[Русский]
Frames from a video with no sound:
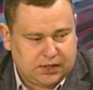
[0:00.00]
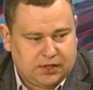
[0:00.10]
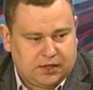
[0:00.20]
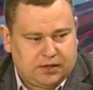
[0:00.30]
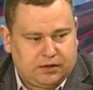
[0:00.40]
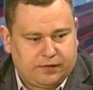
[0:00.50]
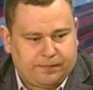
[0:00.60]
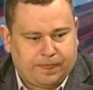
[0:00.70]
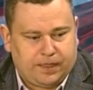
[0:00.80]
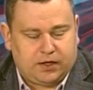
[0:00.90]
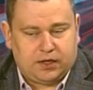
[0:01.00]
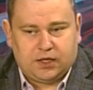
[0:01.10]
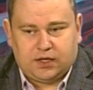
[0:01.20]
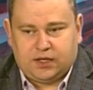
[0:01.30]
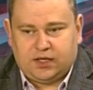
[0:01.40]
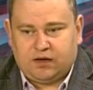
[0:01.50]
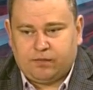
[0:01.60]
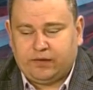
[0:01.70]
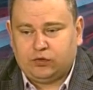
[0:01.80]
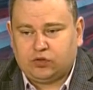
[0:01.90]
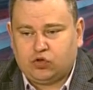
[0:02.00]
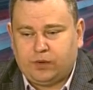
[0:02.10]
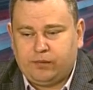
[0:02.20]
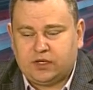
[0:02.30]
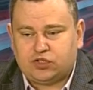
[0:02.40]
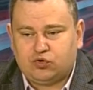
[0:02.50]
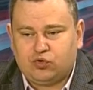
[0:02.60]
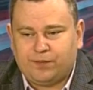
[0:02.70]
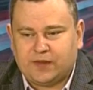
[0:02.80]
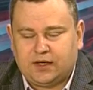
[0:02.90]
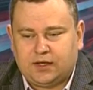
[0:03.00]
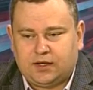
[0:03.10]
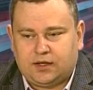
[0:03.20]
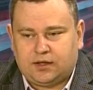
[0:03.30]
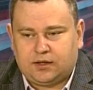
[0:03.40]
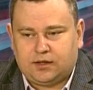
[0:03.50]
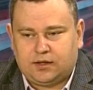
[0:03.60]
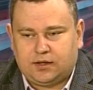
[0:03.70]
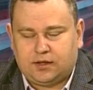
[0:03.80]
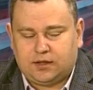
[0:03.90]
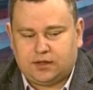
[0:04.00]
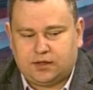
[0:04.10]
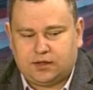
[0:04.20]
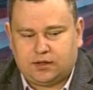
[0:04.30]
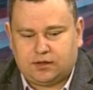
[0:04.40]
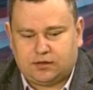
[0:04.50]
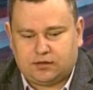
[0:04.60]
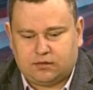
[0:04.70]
Экономика. Да. Я вам приведу такой пример, что э, э,